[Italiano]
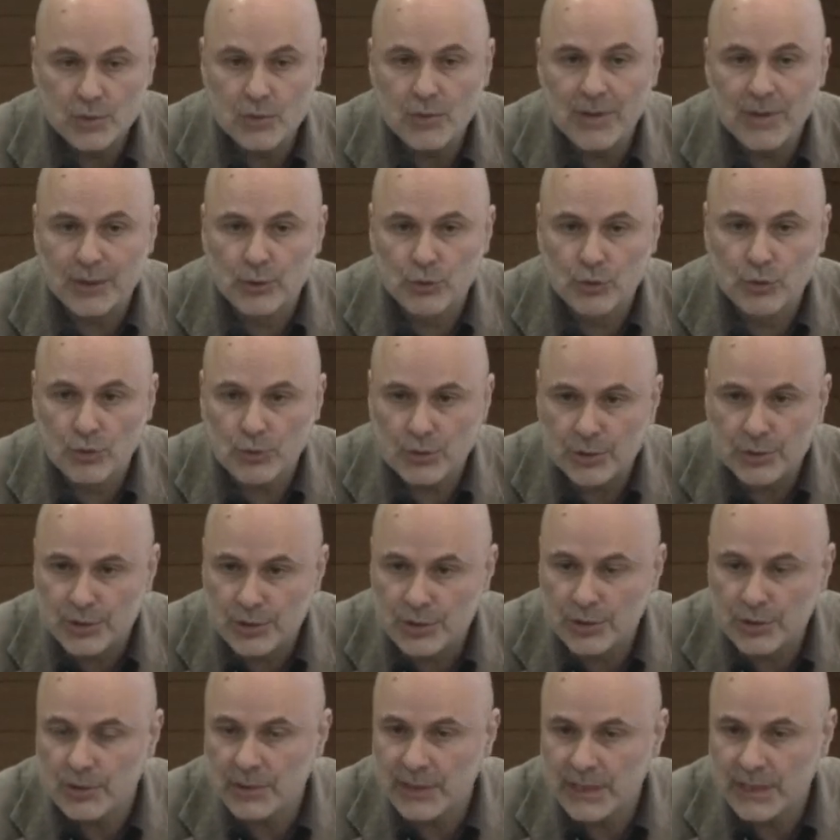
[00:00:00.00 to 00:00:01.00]
sulla
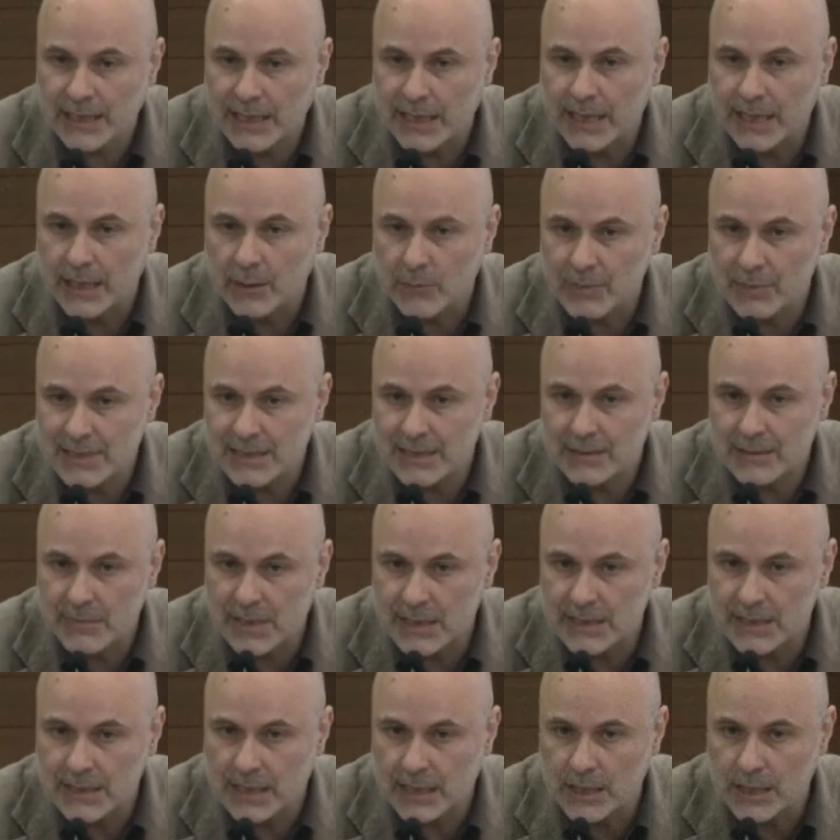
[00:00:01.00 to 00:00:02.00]
torsione che in questi
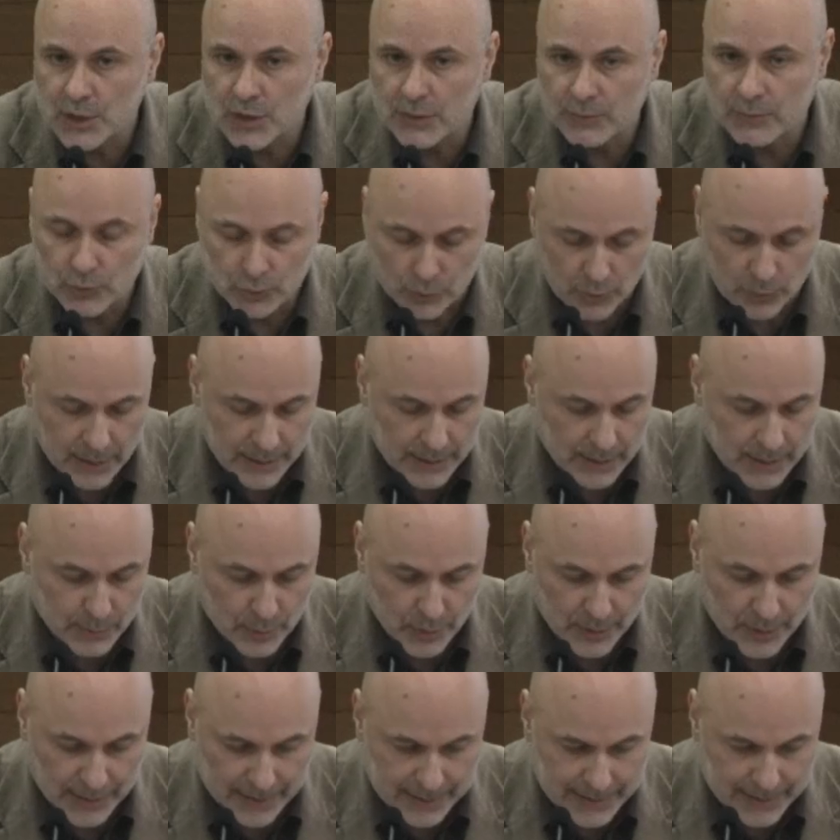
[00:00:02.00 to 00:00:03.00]
mesi ha ricevuto la
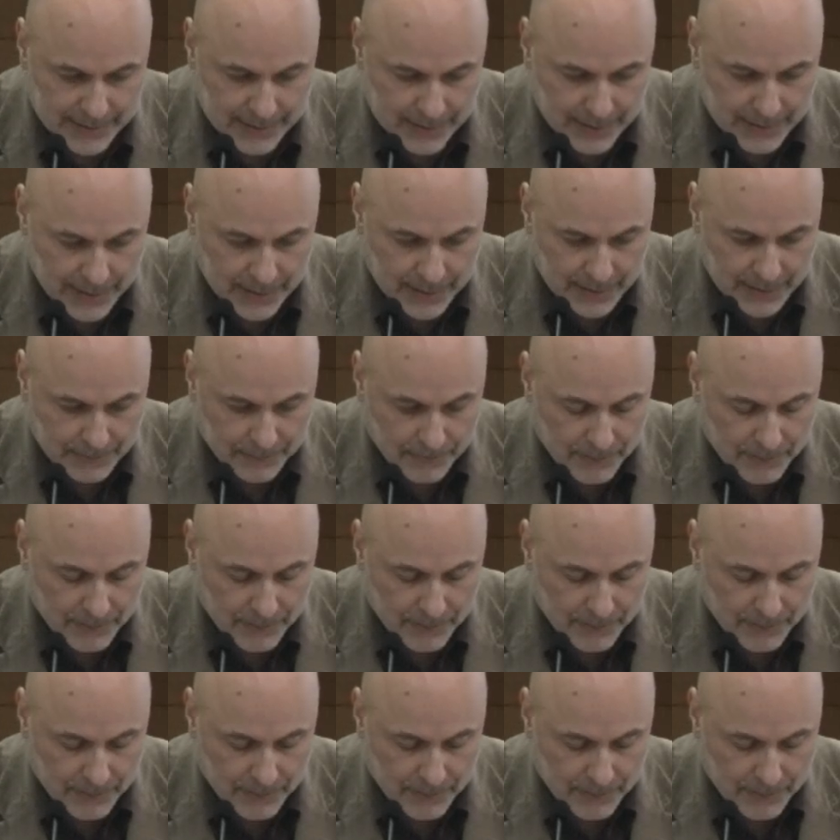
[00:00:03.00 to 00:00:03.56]
democrazia.